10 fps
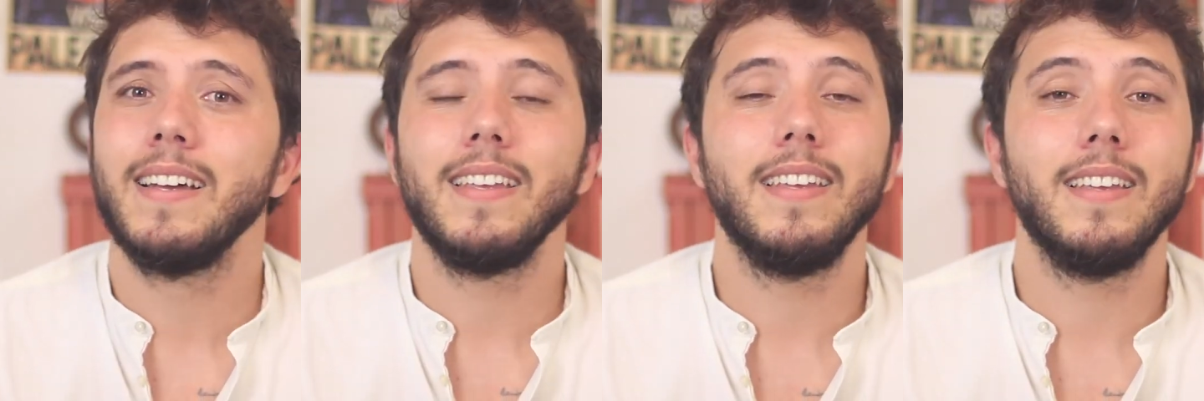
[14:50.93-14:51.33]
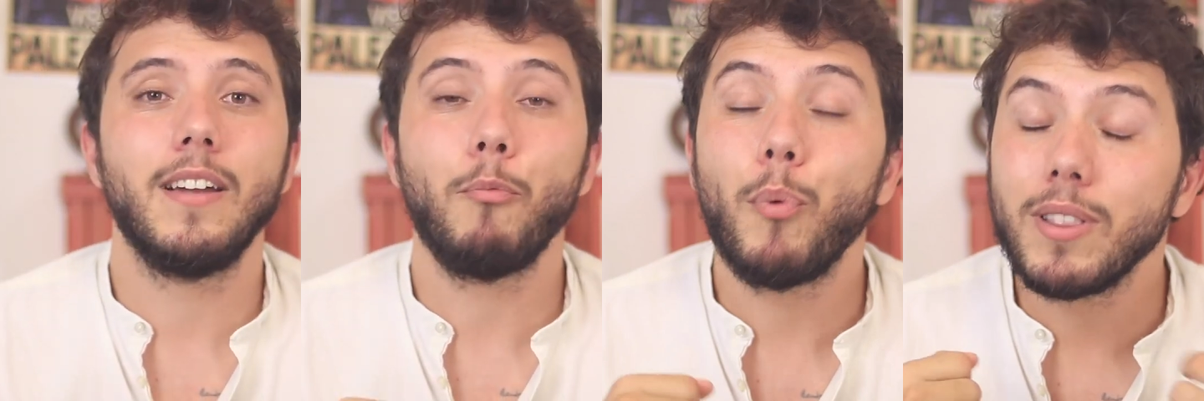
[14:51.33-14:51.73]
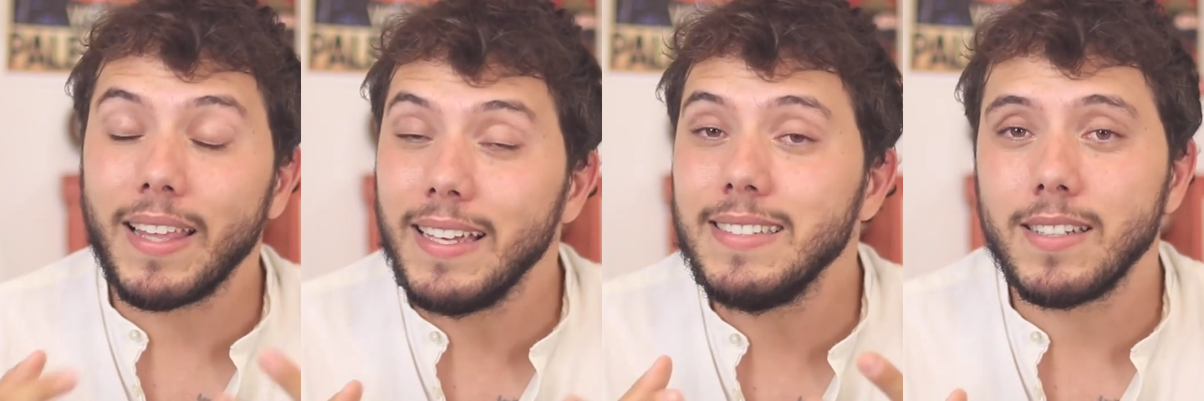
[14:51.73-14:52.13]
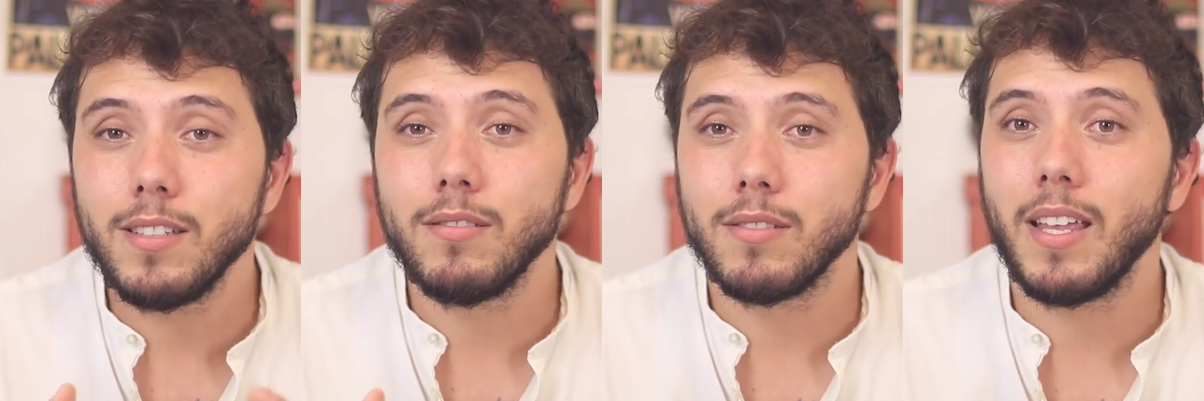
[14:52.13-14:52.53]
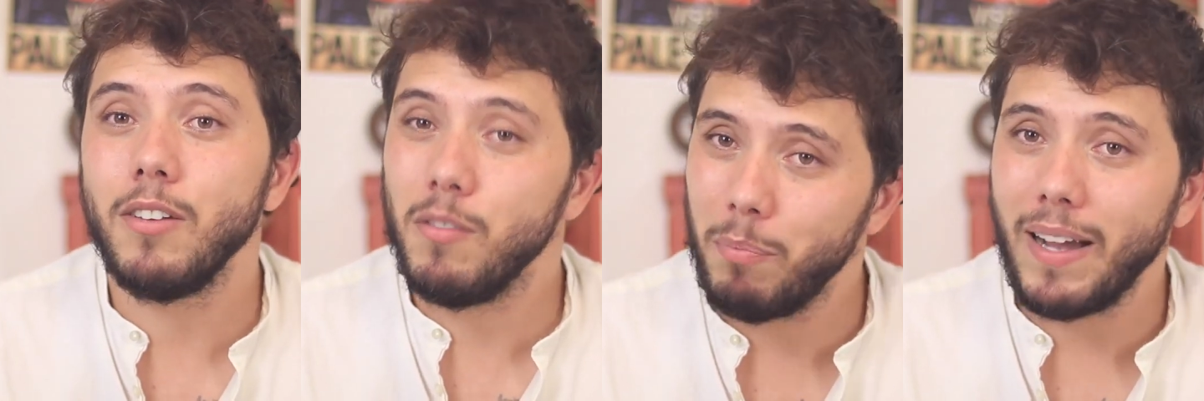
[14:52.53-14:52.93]
e a potência que isso tem,
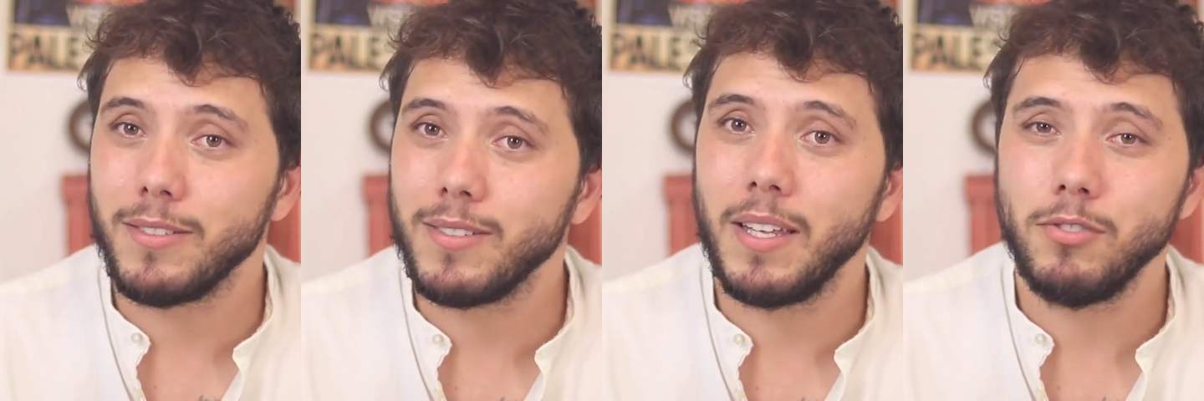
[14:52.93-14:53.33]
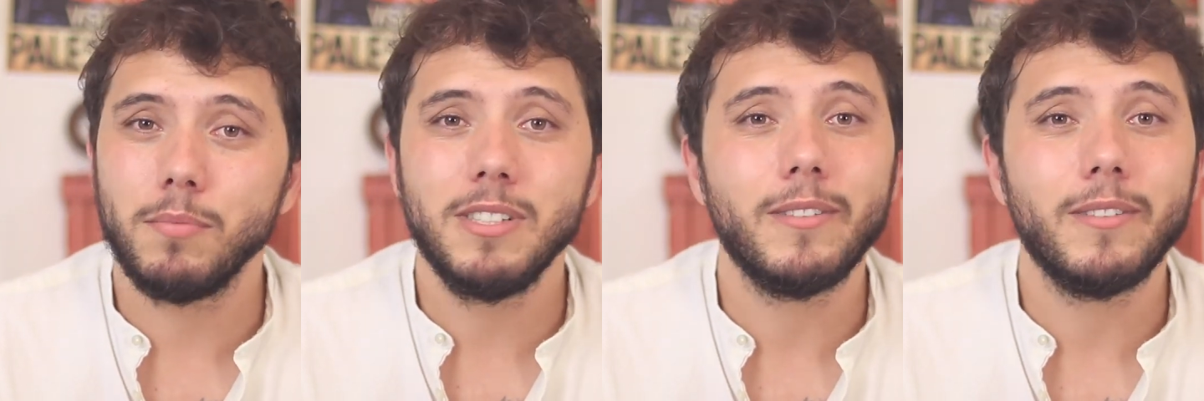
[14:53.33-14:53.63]
o impacto que tem sobre